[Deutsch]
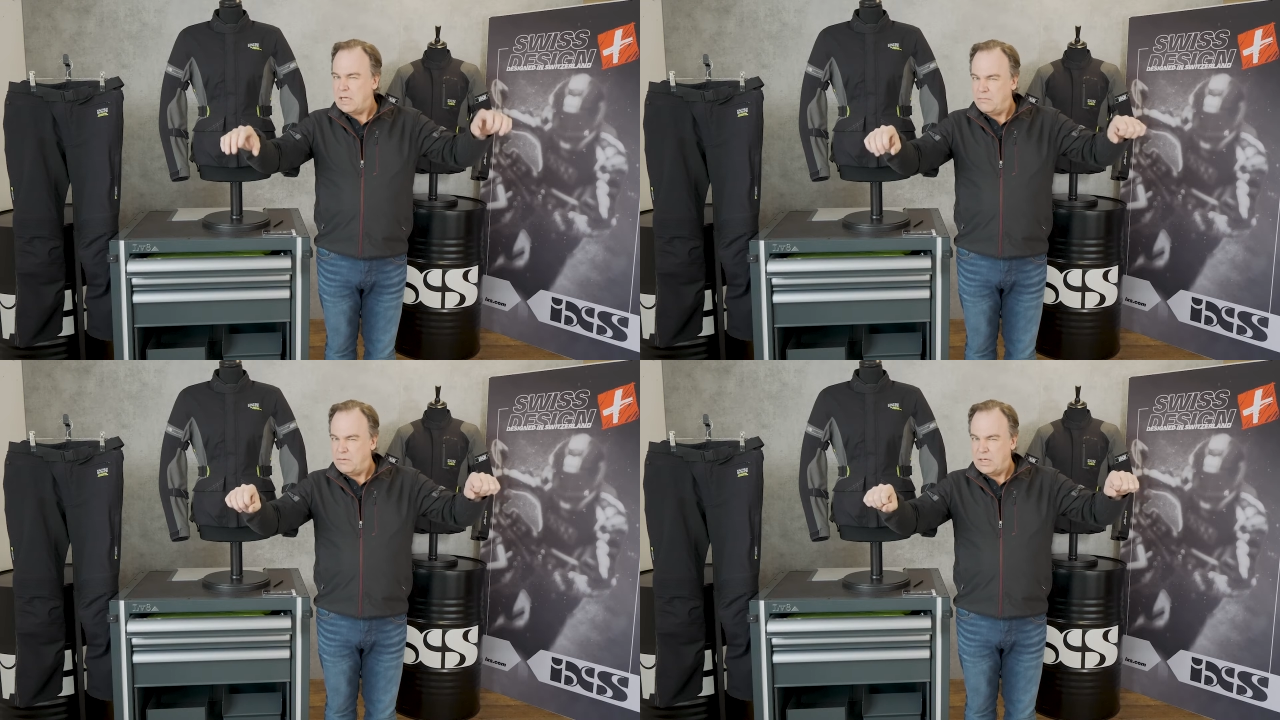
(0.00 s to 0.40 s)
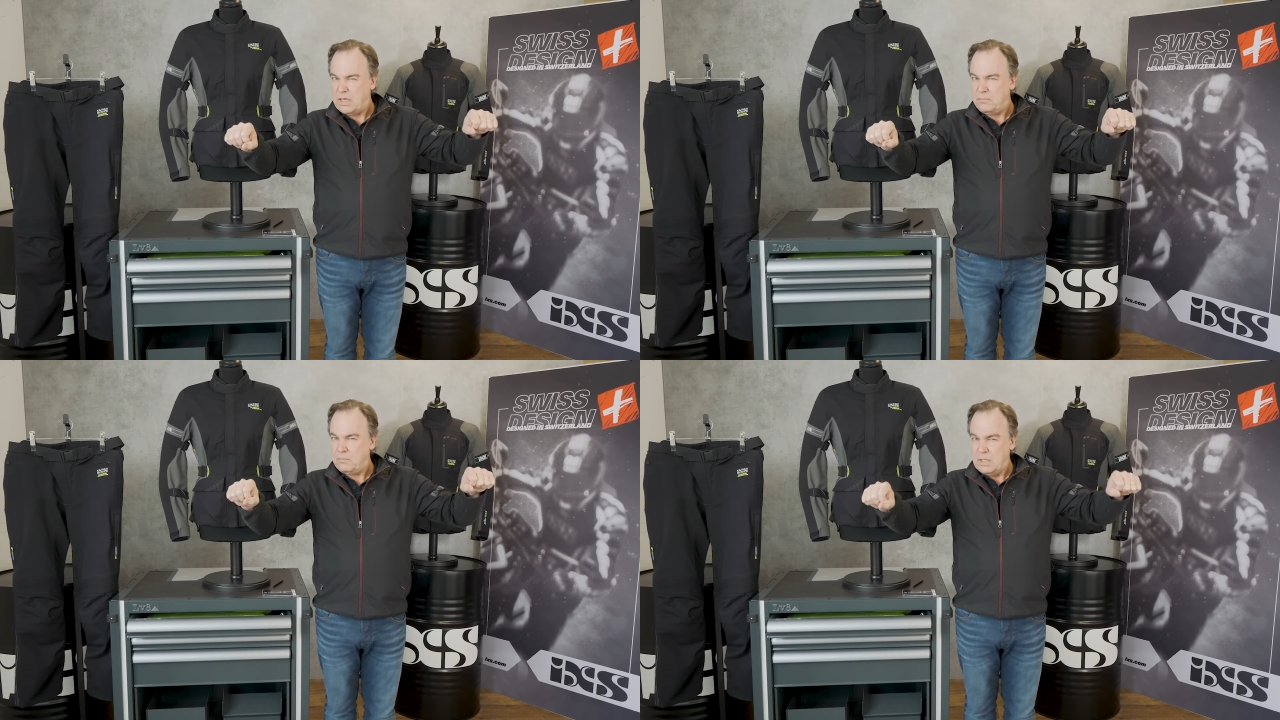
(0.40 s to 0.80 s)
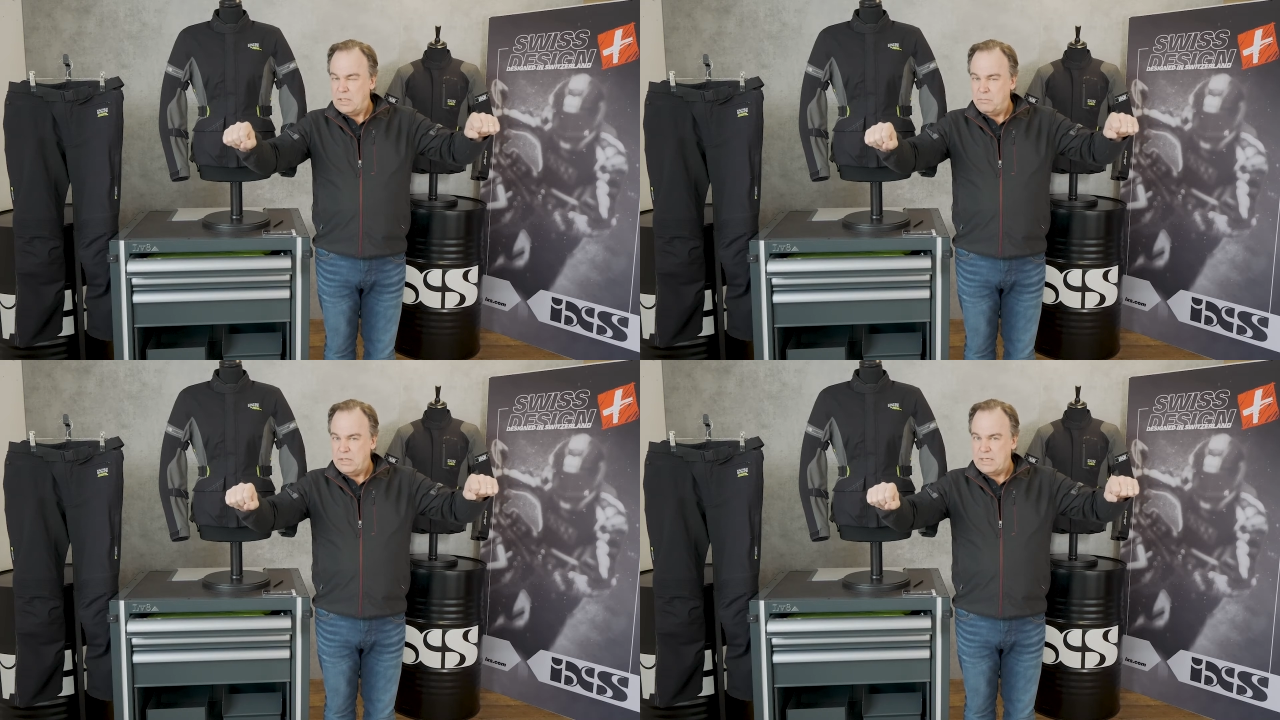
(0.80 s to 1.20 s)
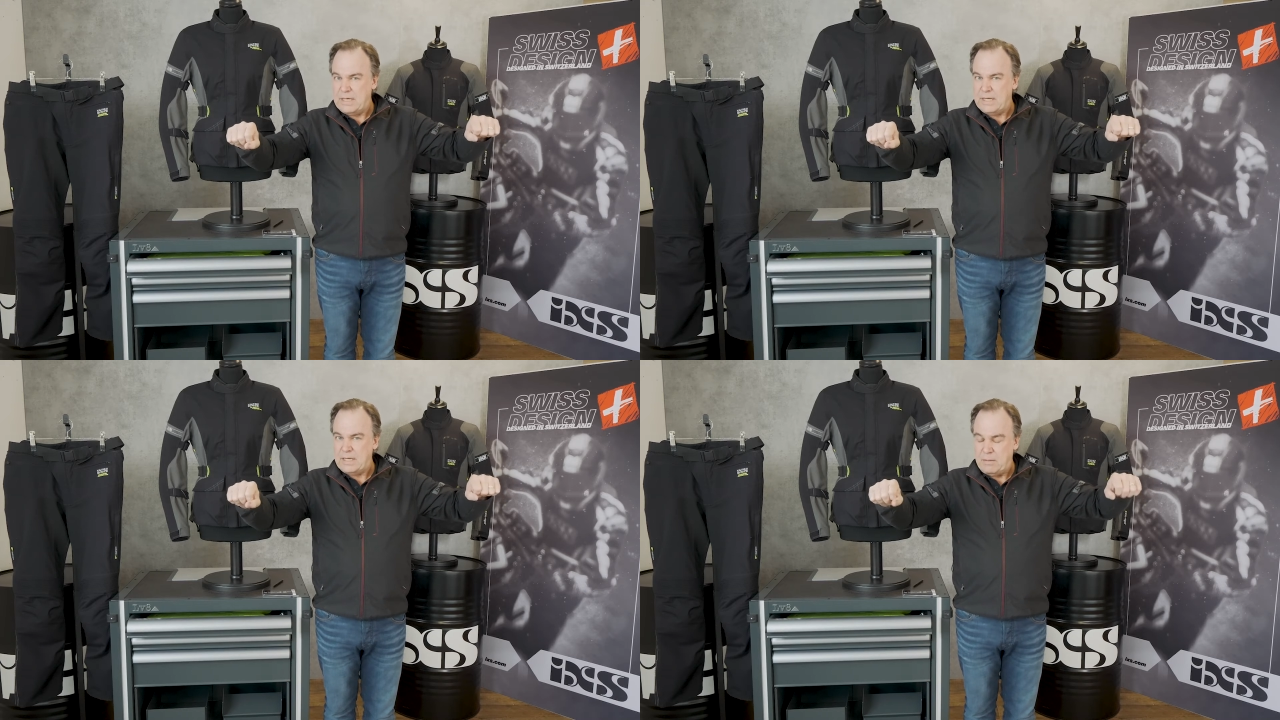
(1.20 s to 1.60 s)
entweder mit den
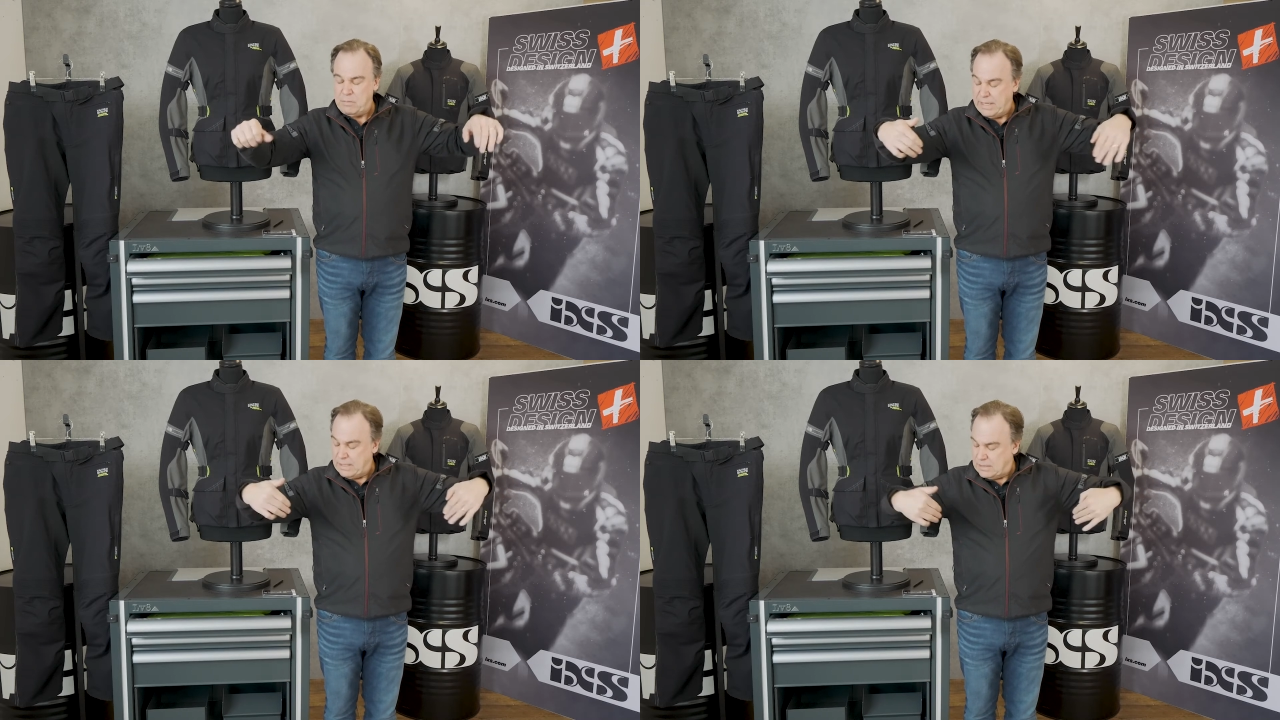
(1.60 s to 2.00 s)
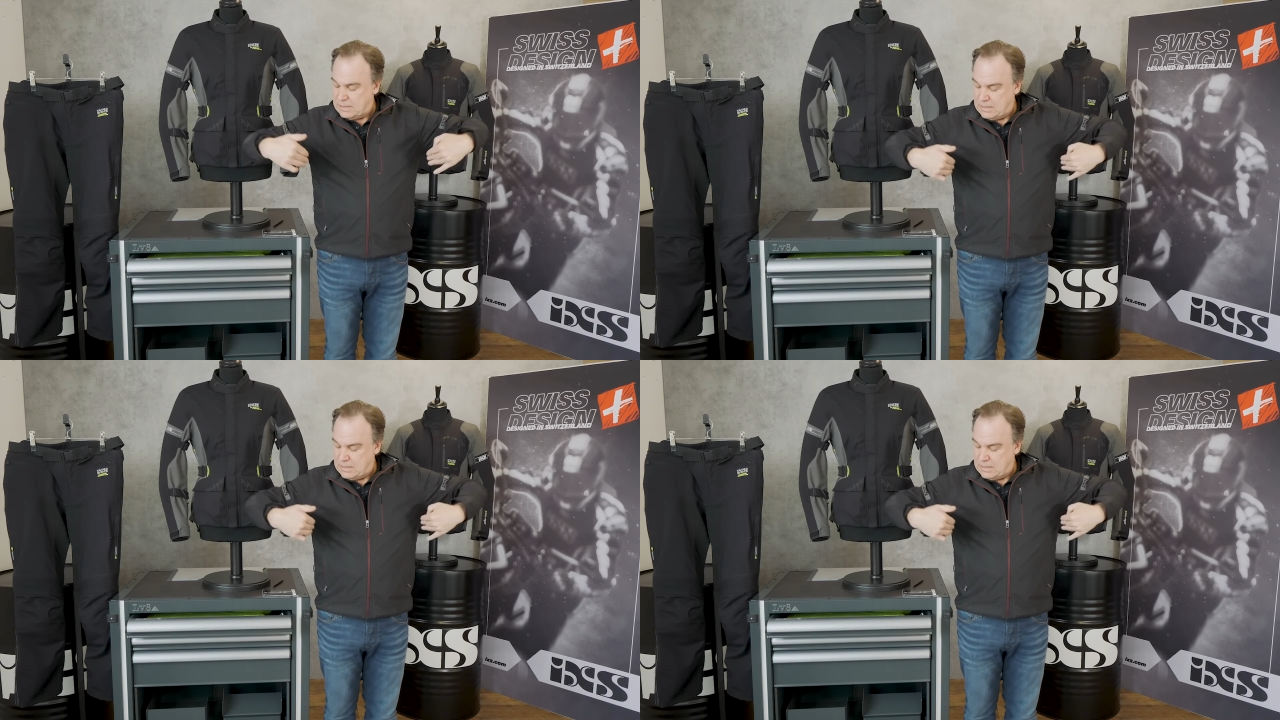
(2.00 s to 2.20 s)
Händen am Lenker,